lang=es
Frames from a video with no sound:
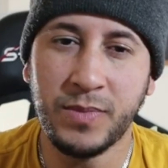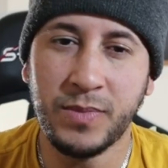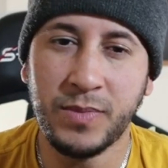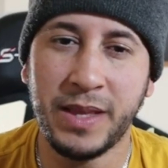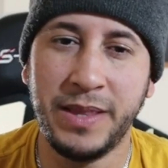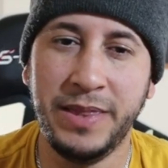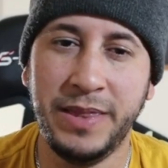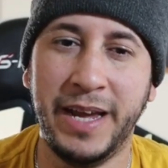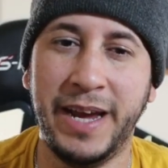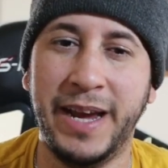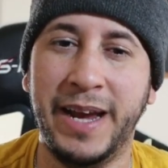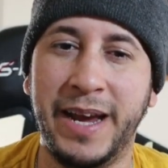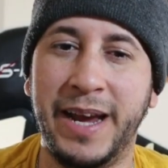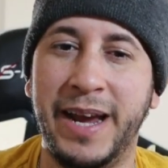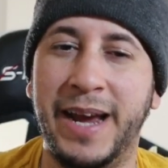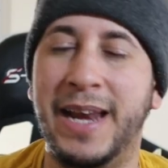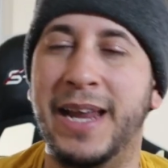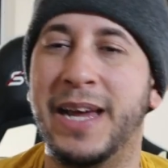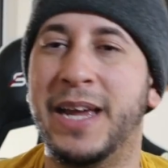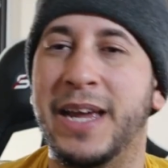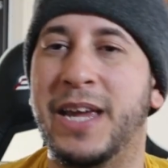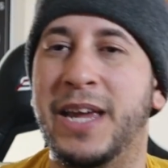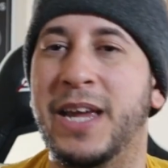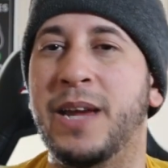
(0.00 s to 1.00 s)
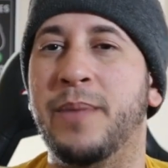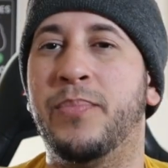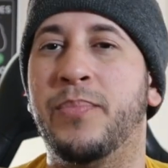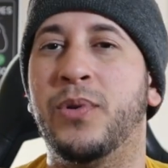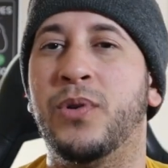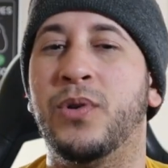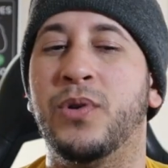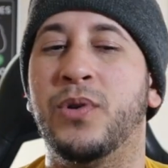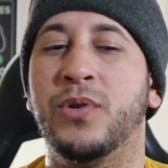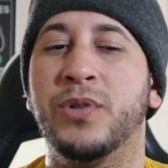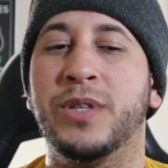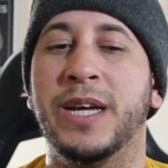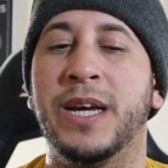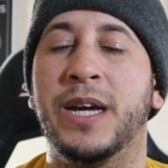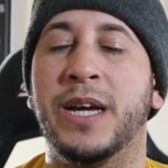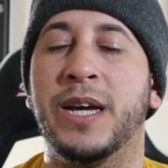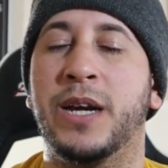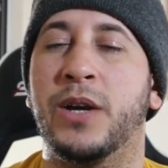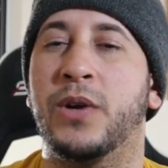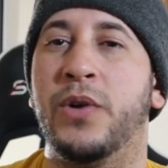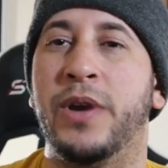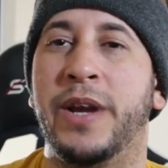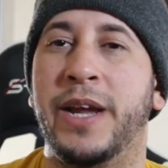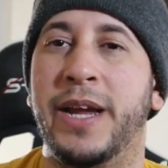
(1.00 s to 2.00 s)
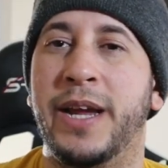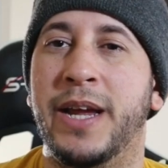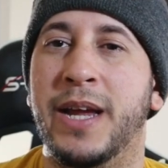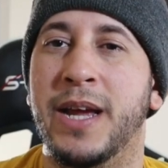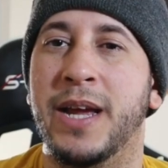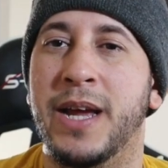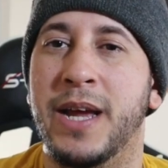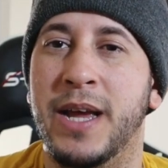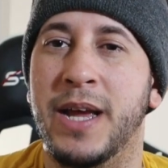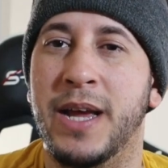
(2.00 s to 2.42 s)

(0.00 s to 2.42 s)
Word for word: del equipo de Ronnie